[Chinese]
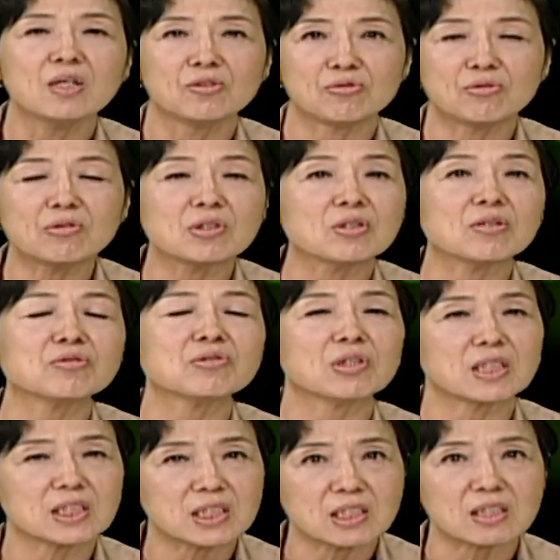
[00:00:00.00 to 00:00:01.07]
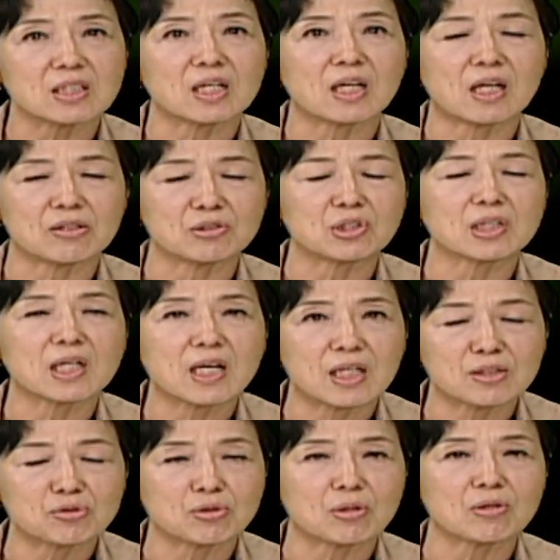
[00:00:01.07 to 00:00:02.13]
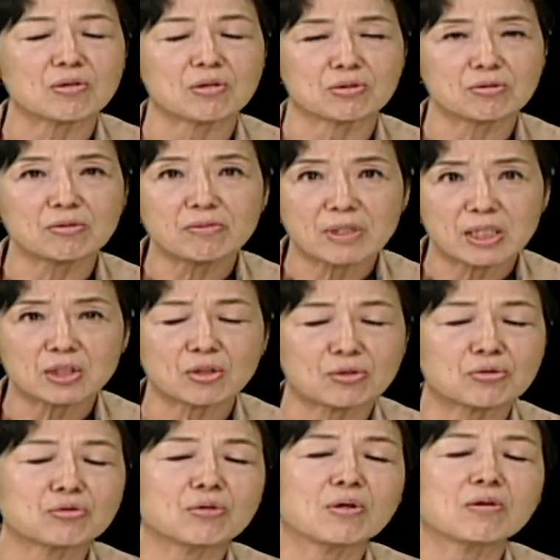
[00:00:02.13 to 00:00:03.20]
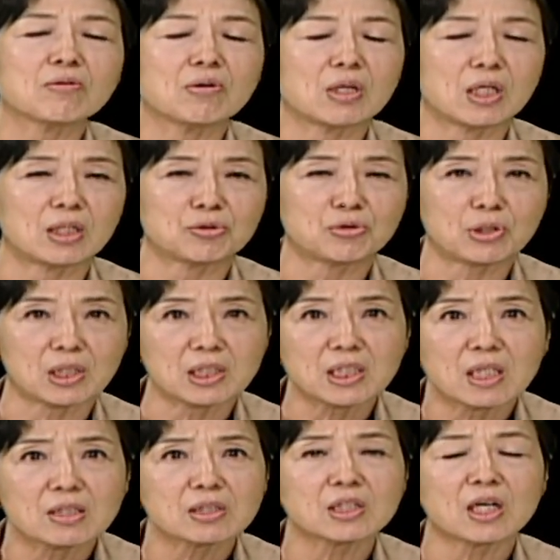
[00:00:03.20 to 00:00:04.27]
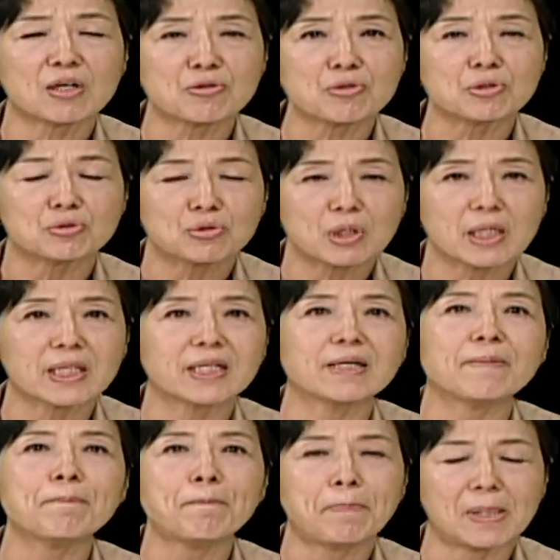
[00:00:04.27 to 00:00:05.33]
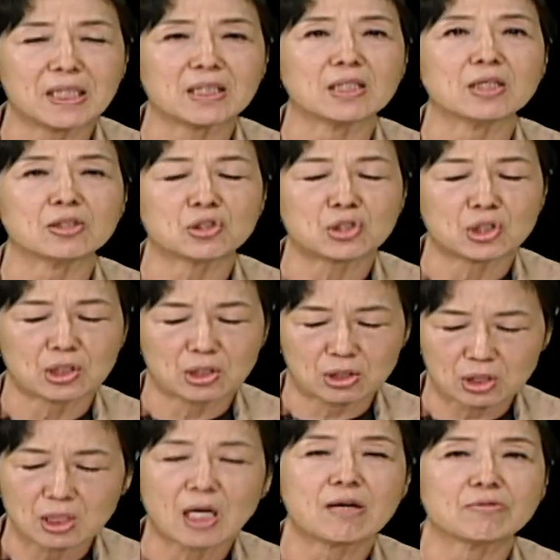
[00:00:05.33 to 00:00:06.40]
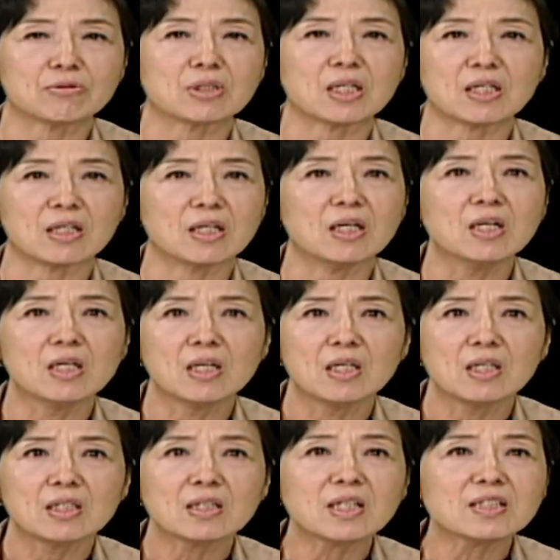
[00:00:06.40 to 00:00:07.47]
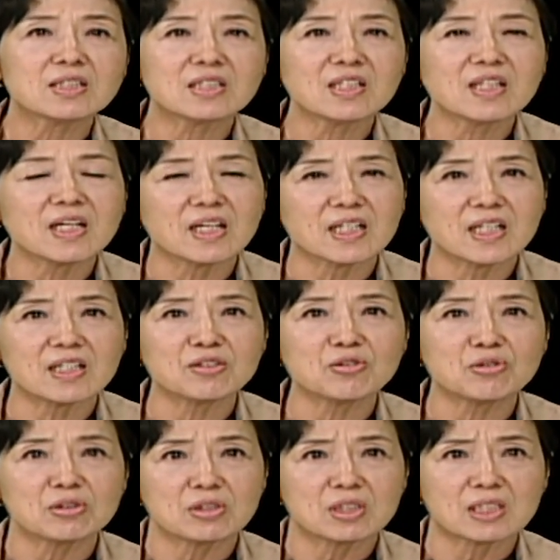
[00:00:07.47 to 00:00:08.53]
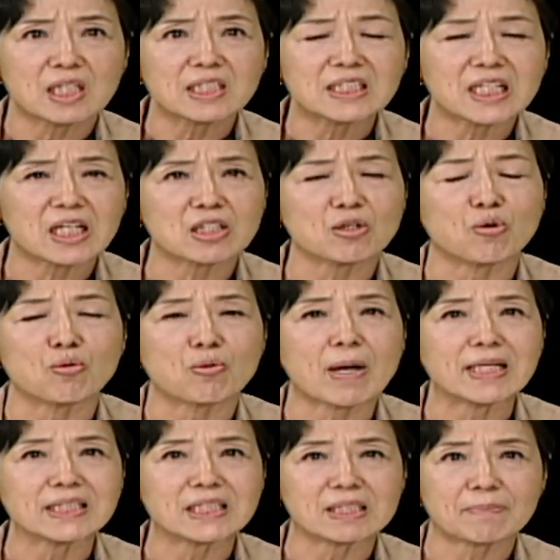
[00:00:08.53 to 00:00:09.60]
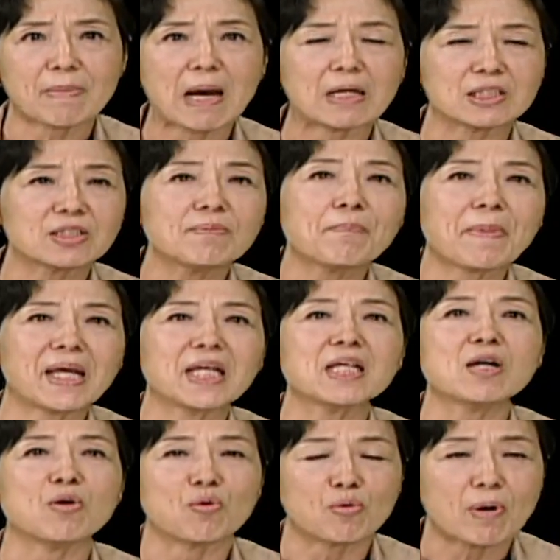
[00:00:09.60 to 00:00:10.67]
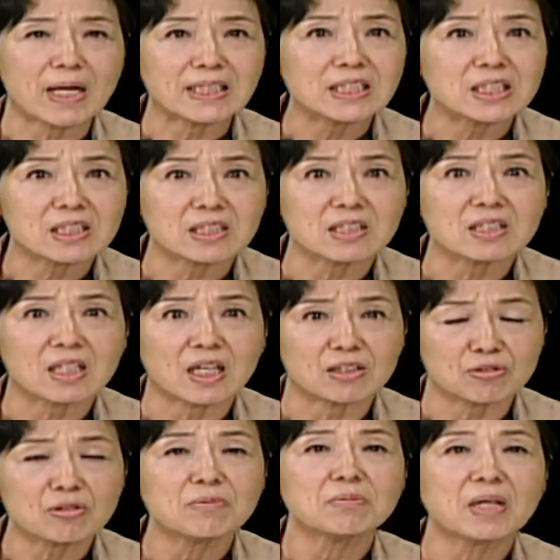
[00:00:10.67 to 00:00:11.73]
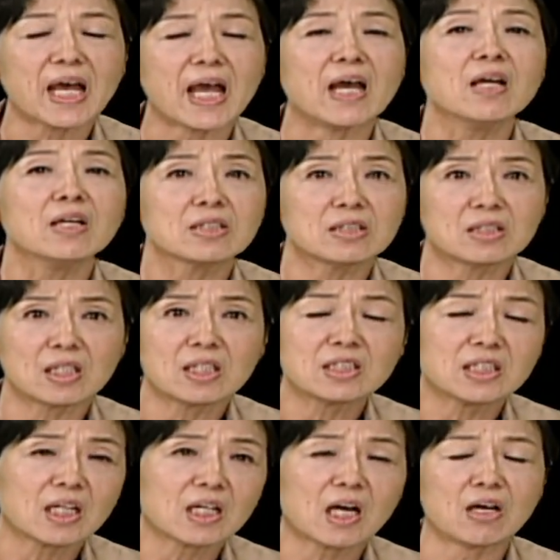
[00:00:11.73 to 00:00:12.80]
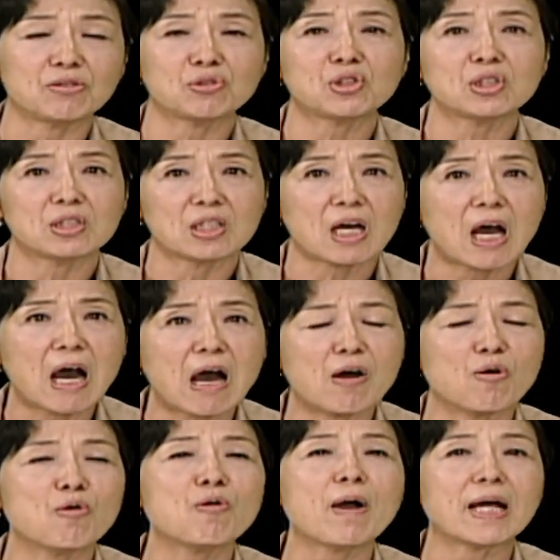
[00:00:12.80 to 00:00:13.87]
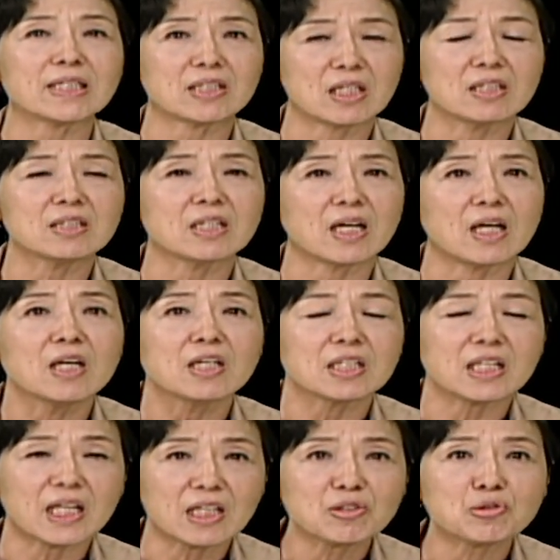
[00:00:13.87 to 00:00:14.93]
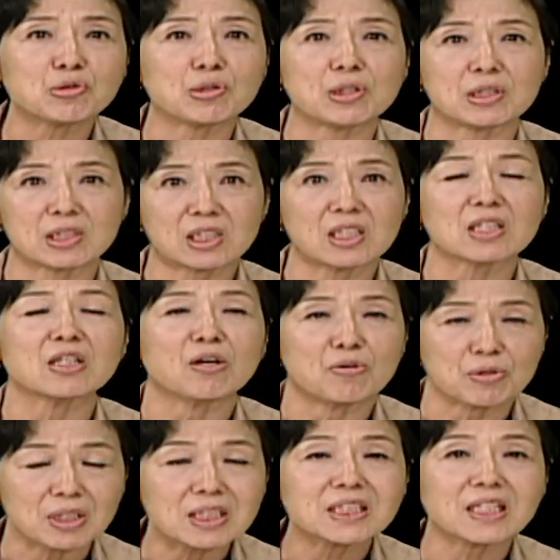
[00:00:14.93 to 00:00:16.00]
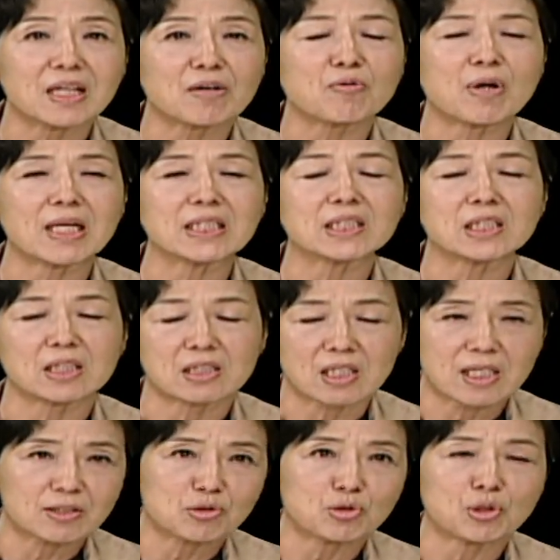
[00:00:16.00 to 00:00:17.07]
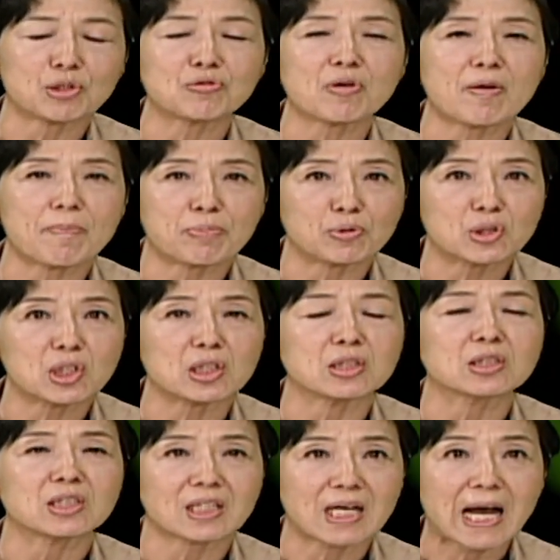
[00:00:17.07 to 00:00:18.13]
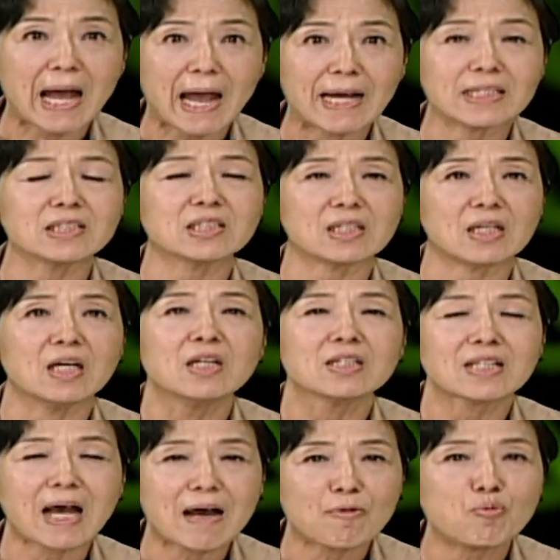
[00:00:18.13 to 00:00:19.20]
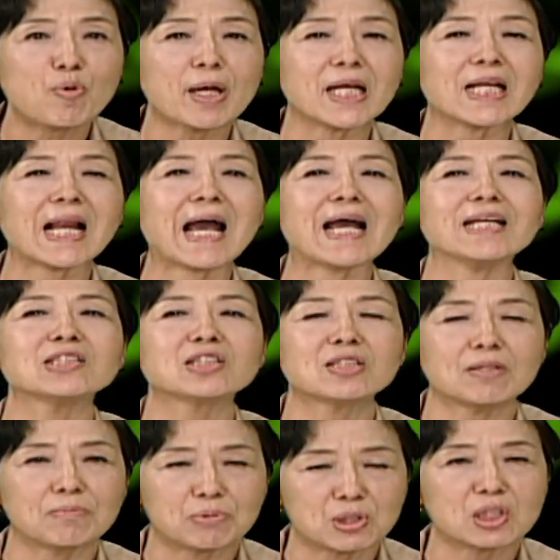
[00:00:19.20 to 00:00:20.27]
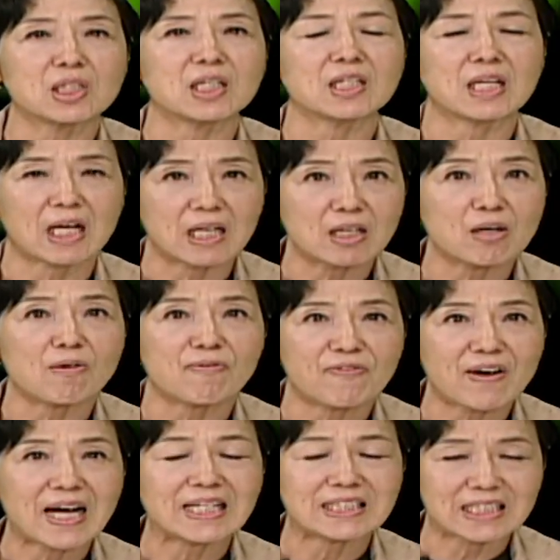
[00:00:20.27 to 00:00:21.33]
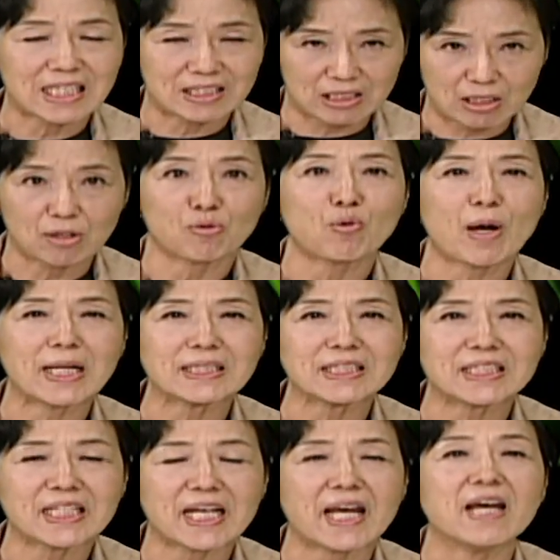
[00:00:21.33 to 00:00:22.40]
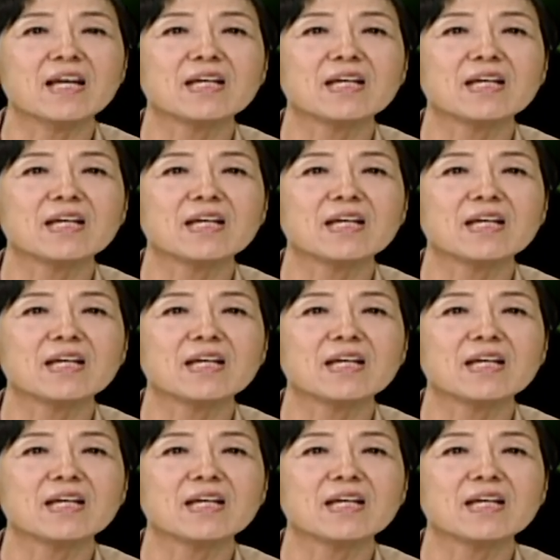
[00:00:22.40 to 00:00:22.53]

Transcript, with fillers: 如果同学记得老师刚刚说过，杜威就说过了，学校教育最根本的是道德。那这个跟这些有关系吗？是没有关系的，对不对？这些考试的好坏等等，也许是有一些关系，但绝对不是这个孩子他未来是不是能够发展的关键。